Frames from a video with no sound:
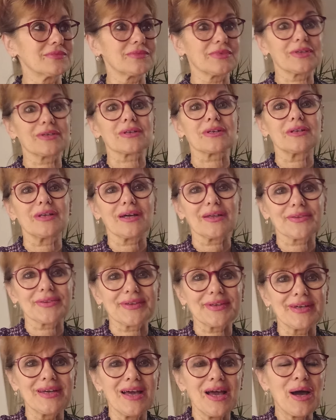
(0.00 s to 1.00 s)

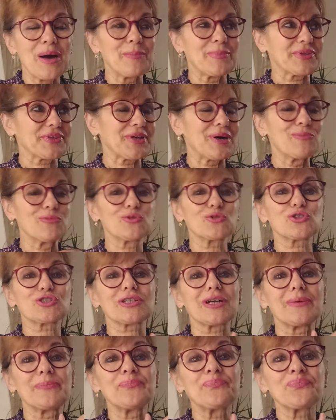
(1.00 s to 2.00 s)
гирлянды, потому
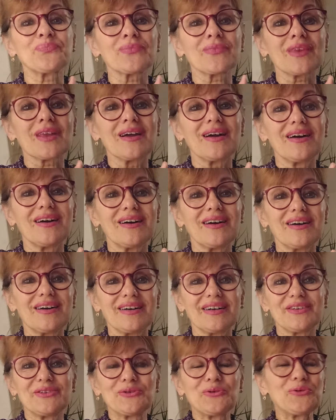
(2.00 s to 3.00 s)
что
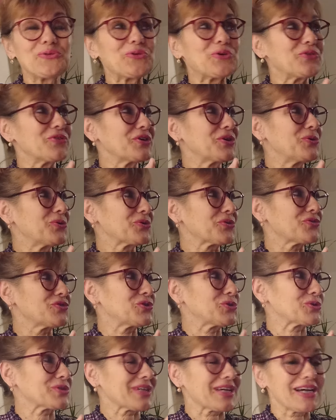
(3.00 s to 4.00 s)
но ну, Новый год
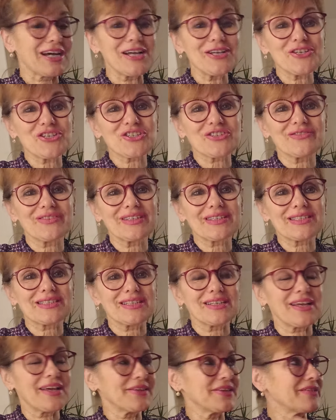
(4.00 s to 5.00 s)
все
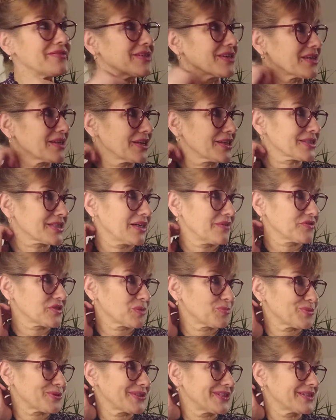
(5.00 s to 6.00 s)
заканчивается. Я, наверное,
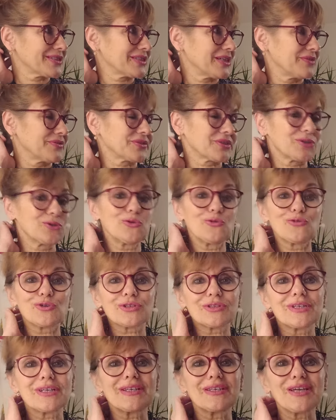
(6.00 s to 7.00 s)
завтра, послезавтра, ну
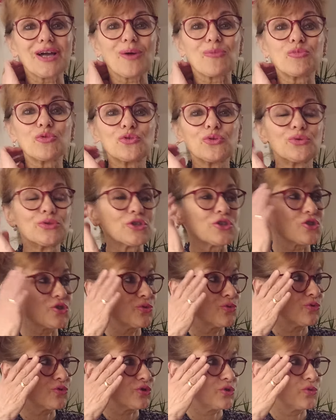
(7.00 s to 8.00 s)
вот на днях буду,
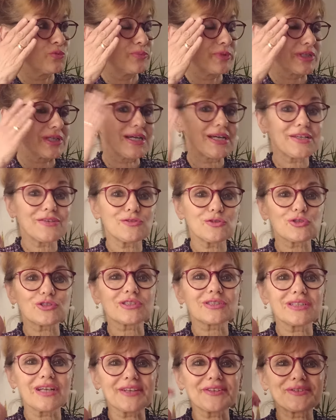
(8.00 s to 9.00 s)
начну уже убирать все,
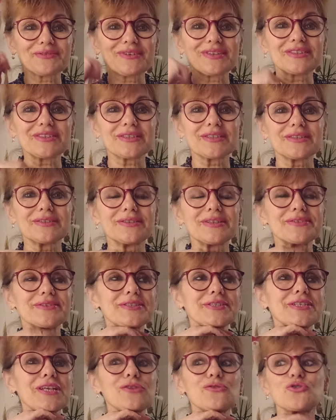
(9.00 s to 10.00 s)
складывать э,
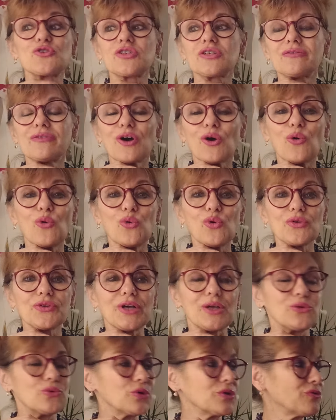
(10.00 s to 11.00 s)
до следующего
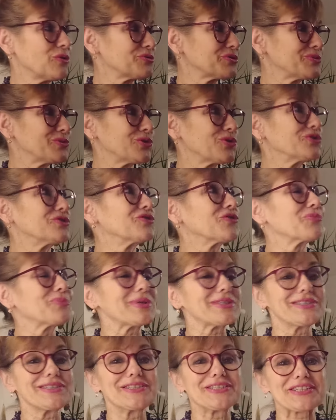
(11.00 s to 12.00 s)
года. Ну и, в общем, сегодня вот
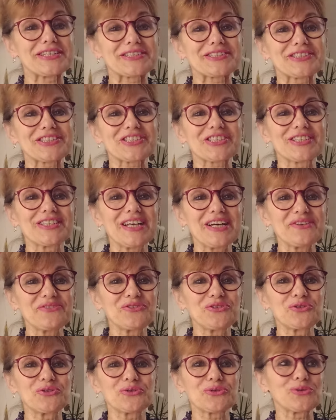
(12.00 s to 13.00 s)
последний раз зажгла
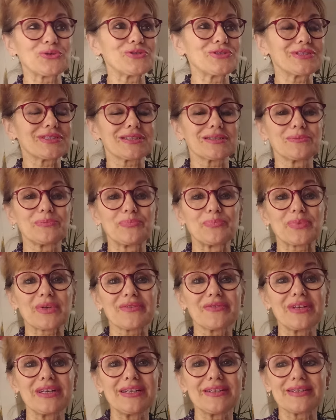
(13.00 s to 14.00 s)
все. То есть э,
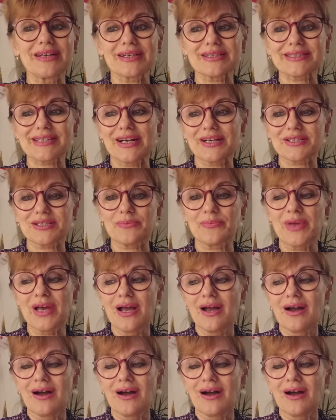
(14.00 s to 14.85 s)
провели, так скажем,